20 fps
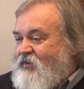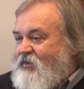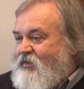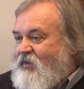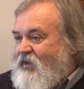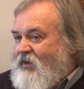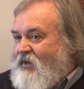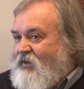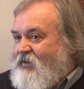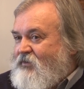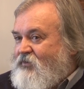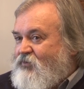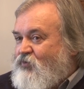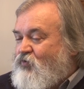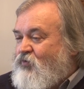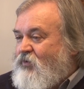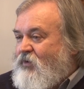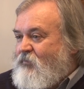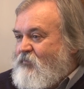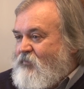i na
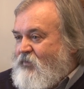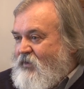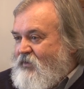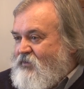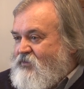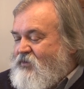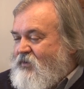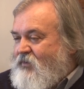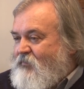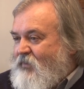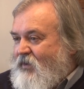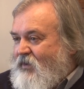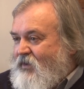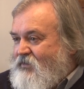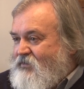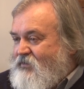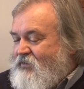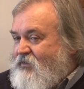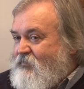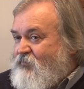drugim piętrze
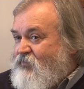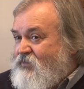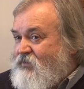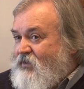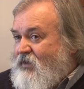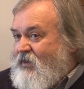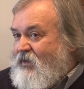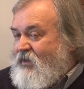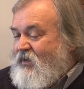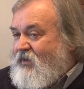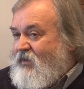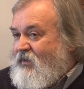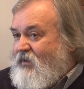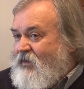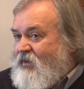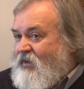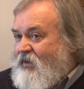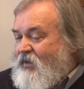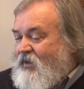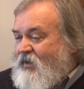magazyny muzealne,
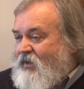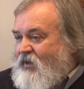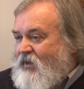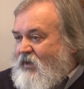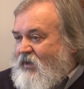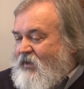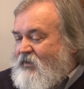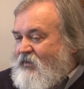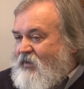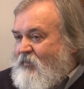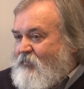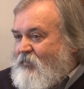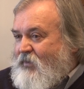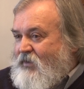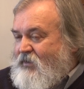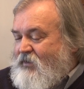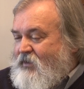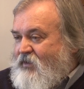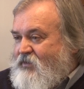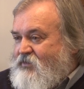a na
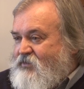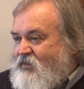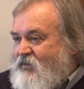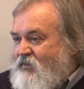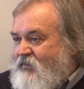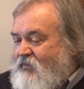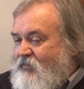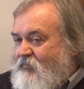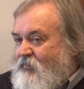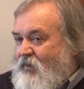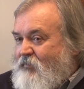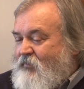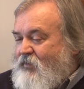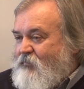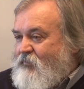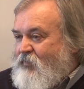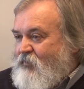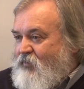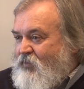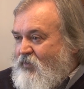parterze mamy
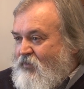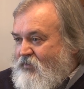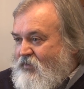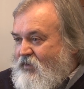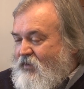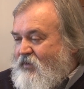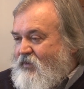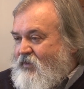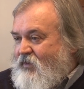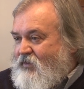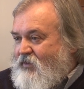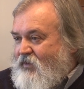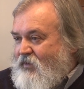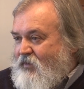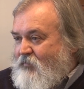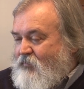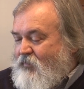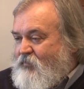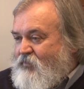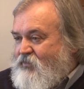bibliotekę i
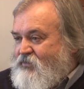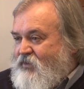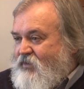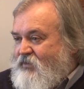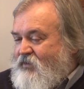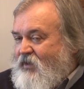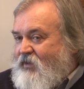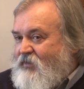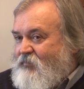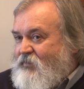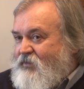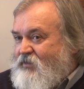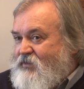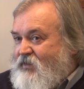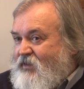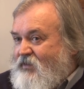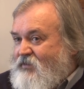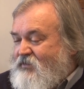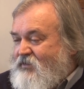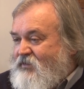takie pomieszczenie
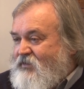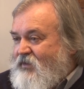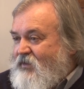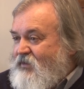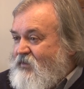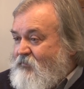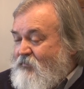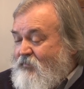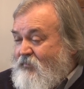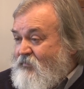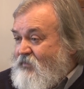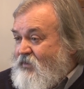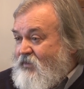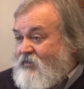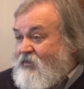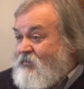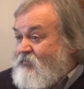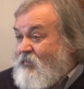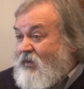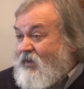administracyjne i
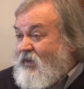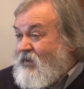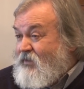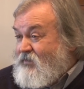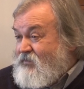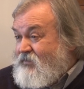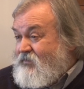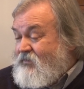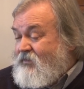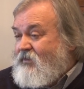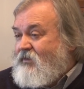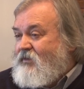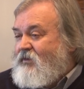jeden magazyn.